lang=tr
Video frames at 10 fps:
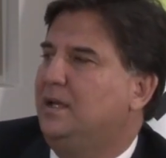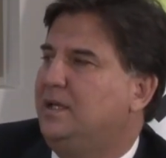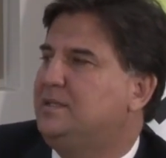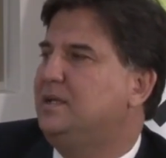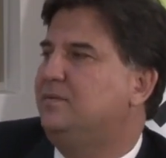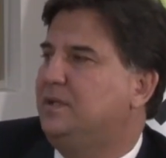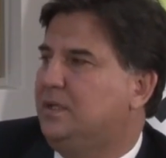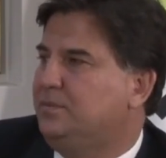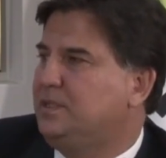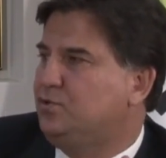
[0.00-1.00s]

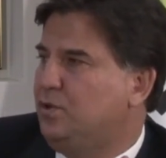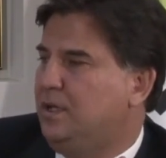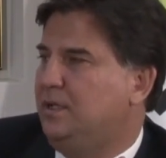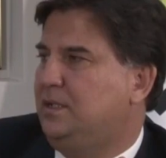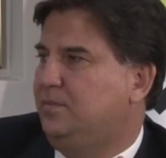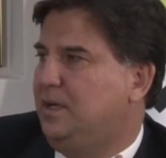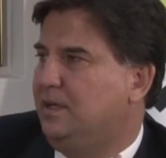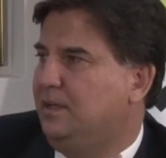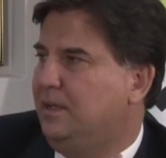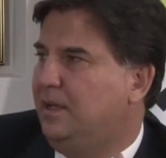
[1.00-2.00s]
esnaflarımız şu an
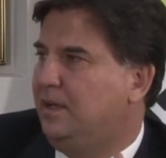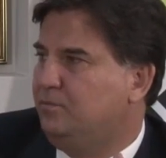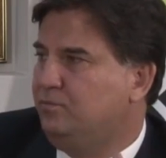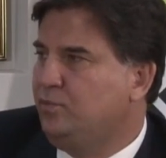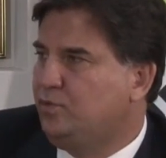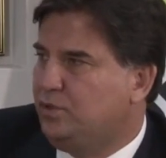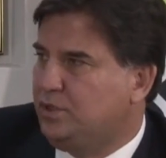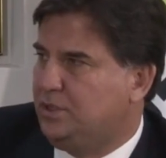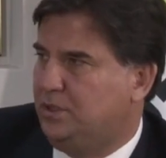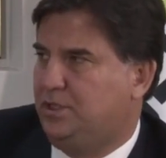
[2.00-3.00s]
itibariyle
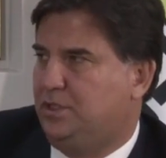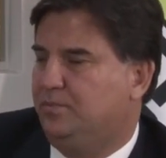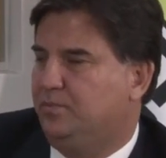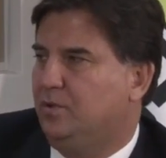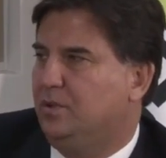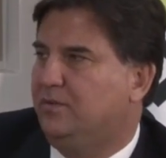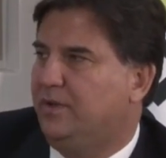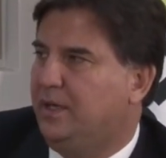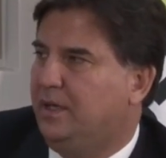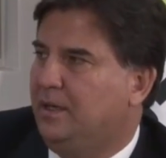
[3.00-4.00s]
müthiş iş yapıyorlar
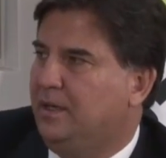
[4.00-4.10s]
ve